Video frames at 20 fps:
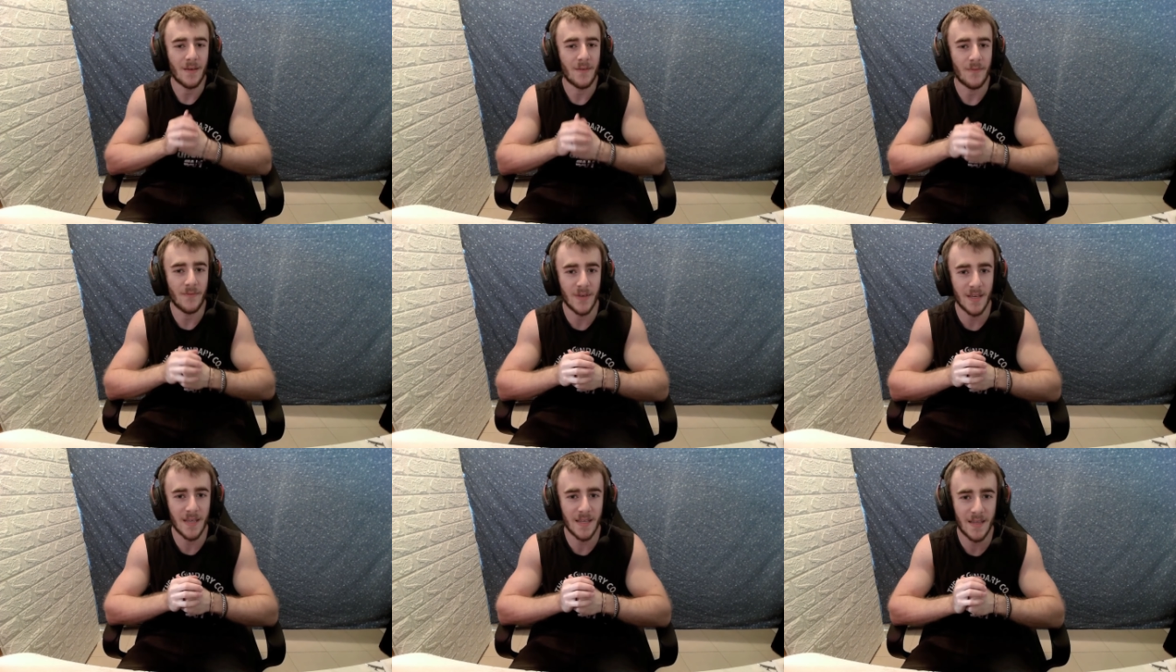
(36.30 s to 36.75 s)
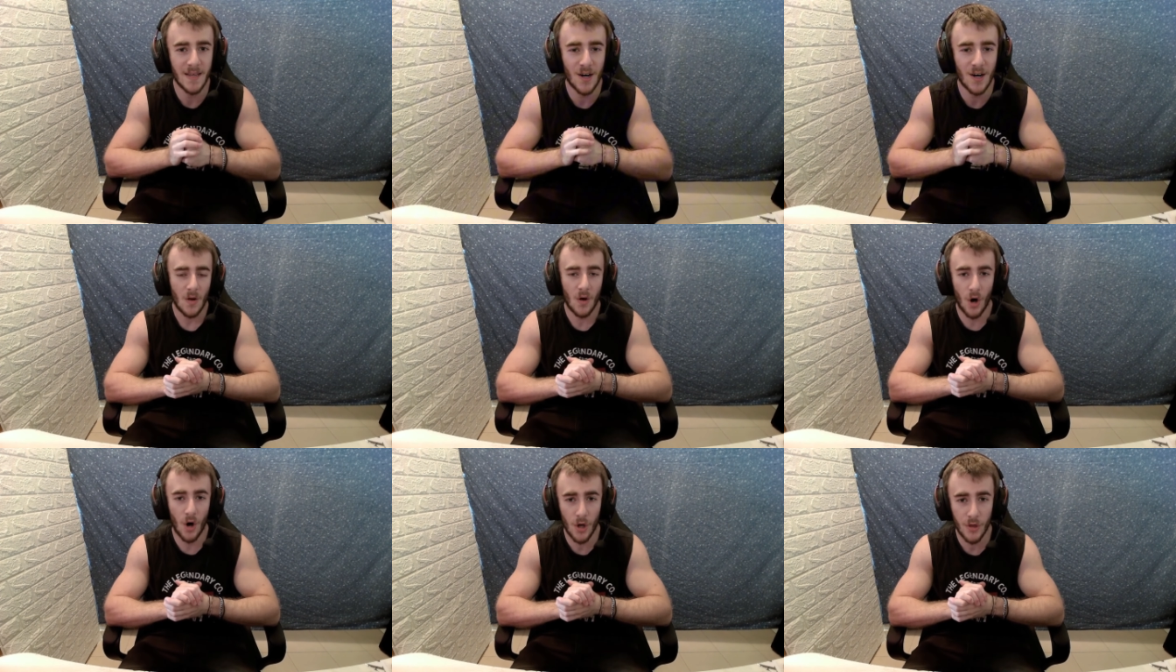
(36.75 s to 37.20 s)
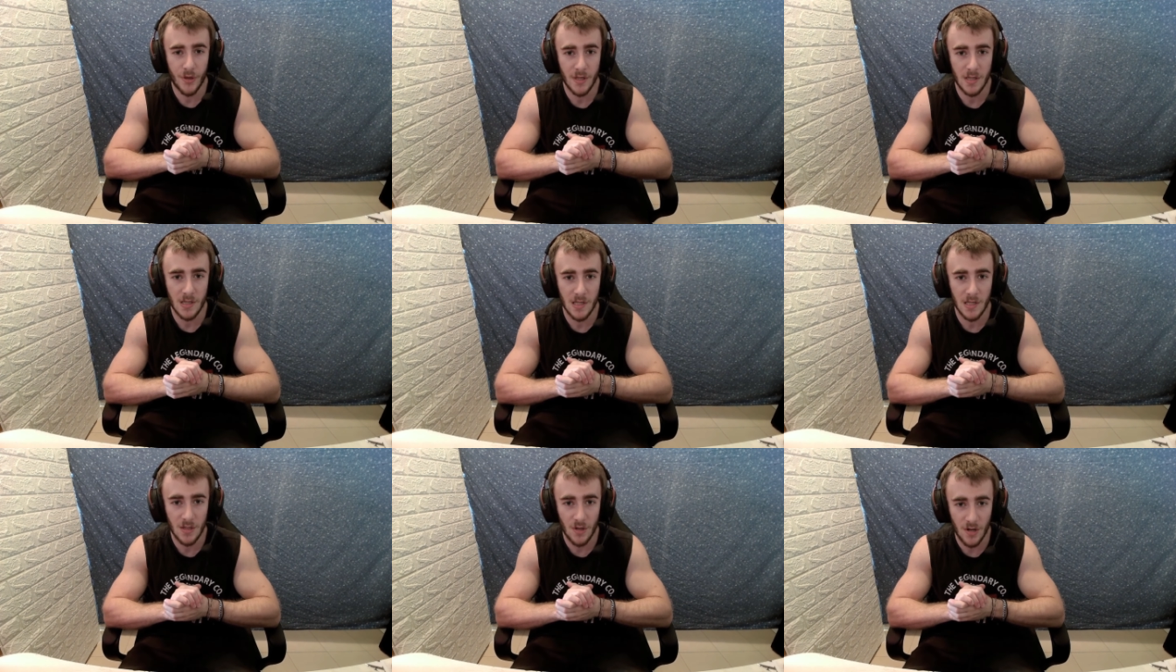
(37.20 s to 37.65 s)
video.
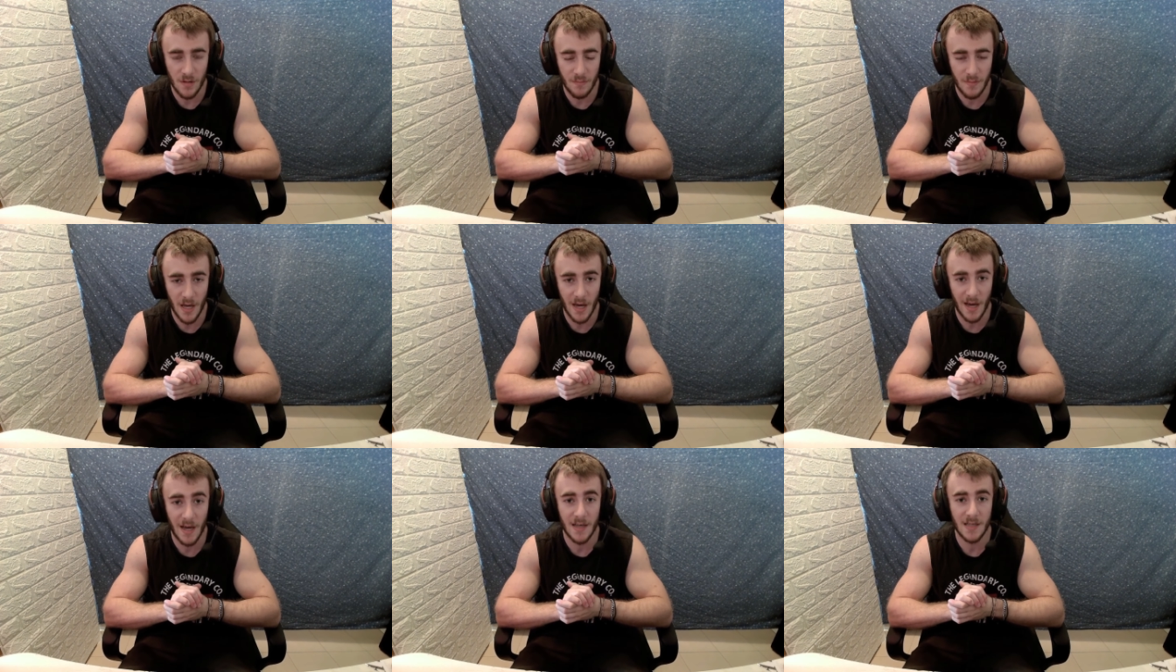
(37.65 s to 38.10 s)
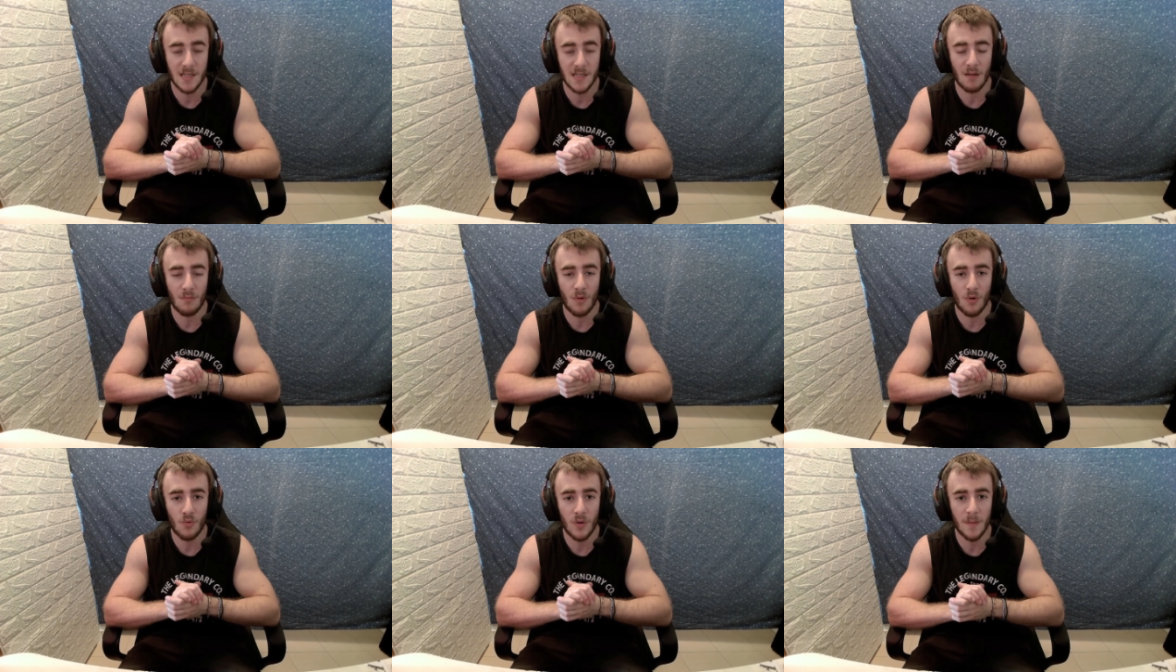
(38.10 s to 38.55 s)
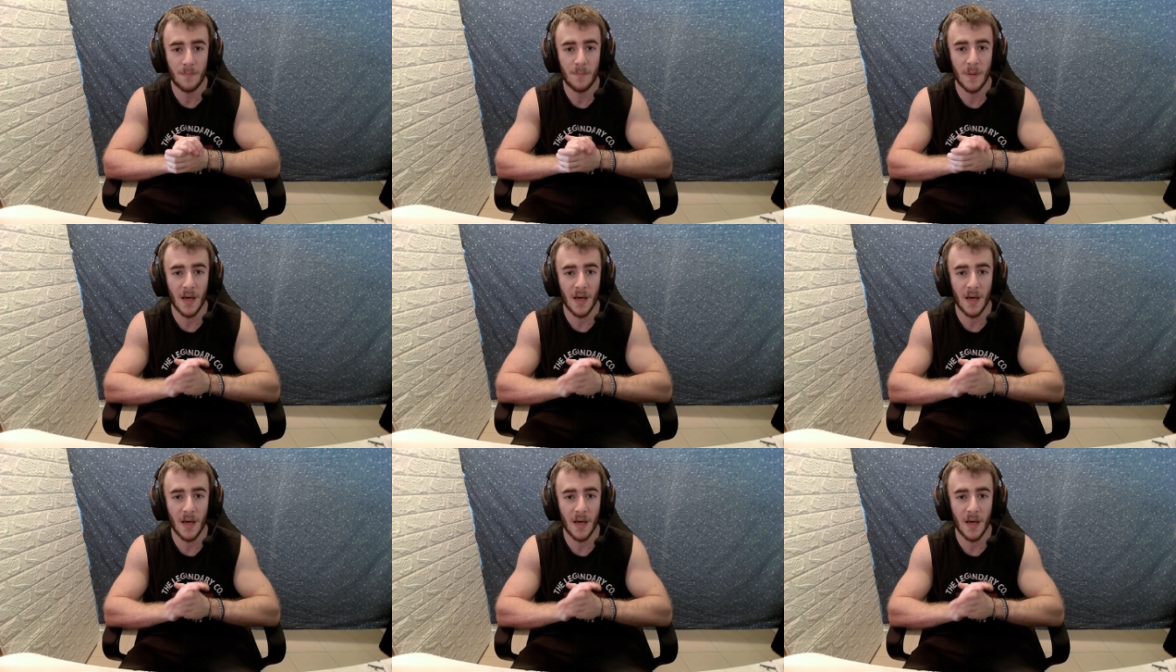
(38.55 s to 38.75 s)
Oggi signori miei siamo qui